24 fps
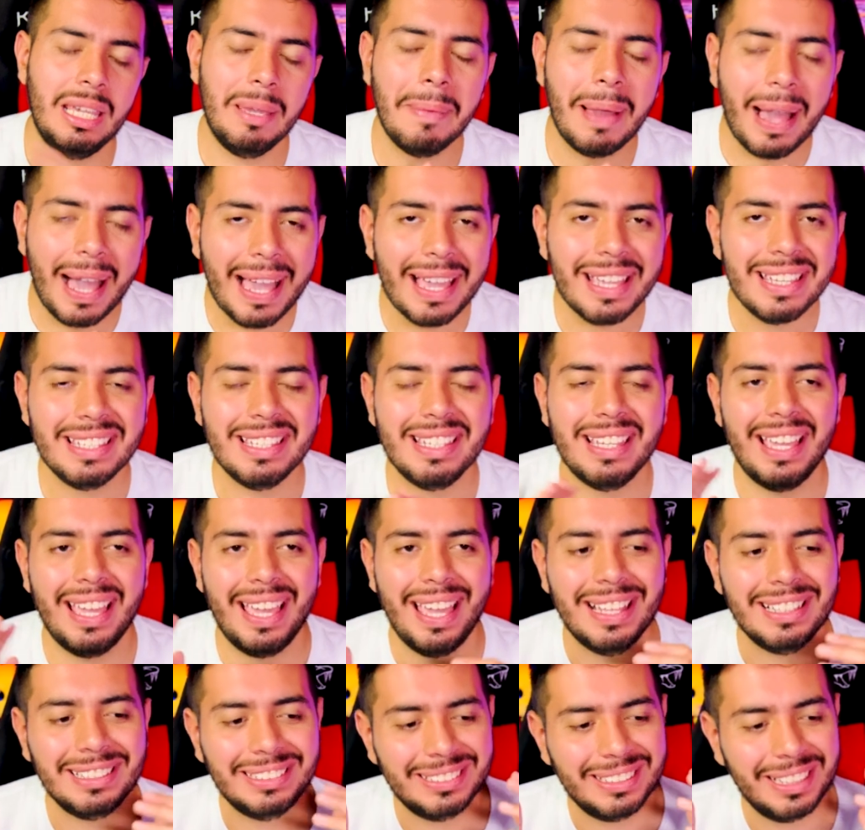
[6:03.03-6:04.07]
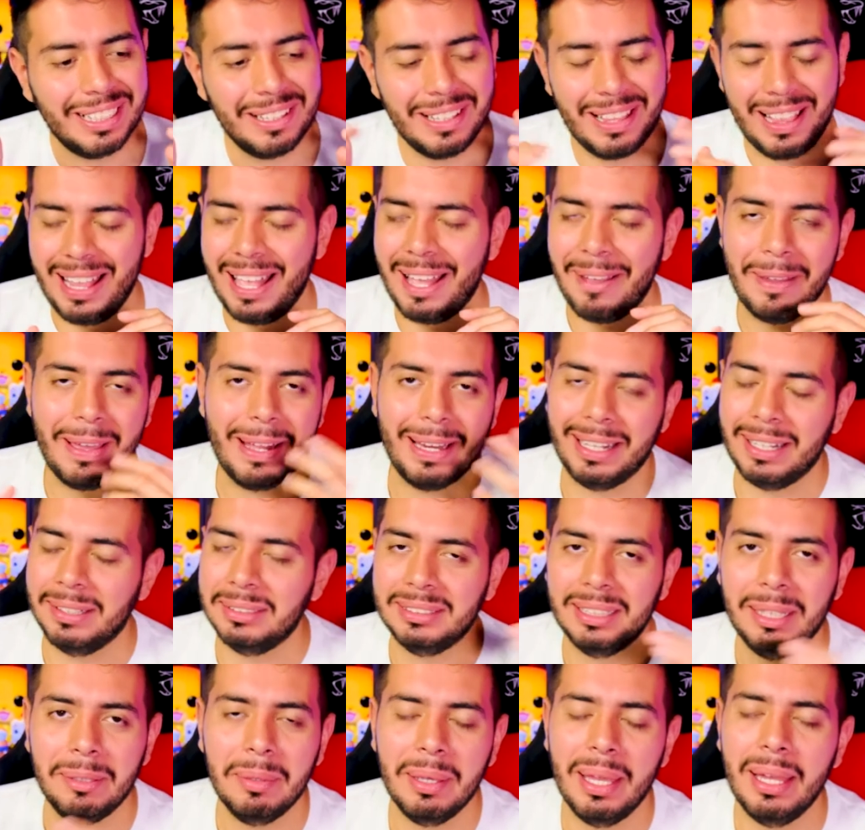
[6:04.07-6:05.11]
Ibai es la verga. O
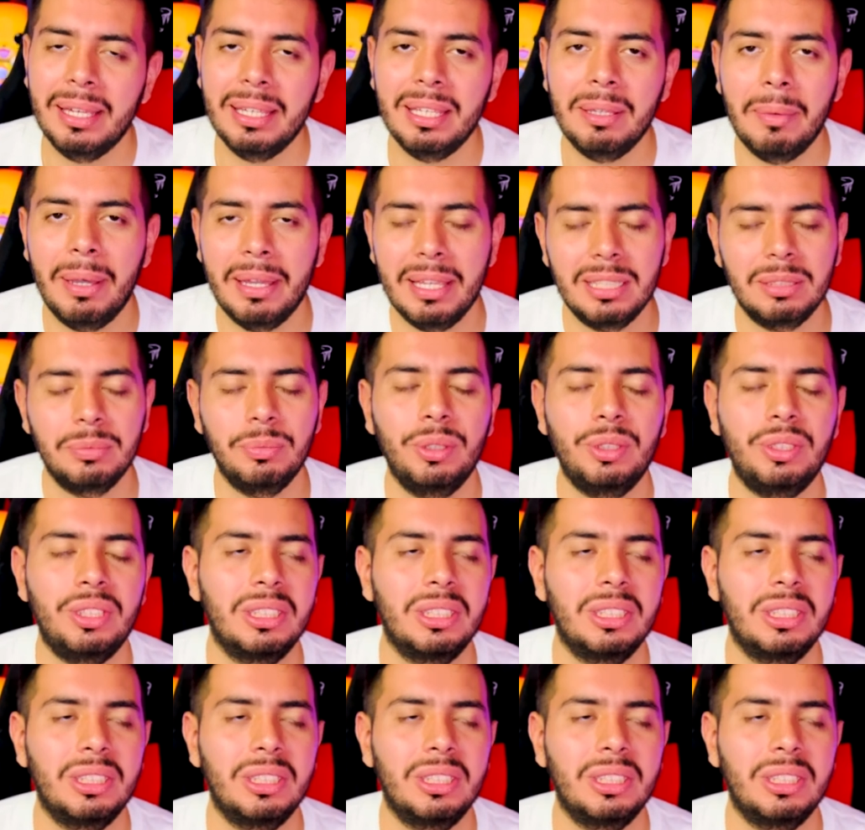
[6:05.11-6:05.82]
sea, Ibai es muy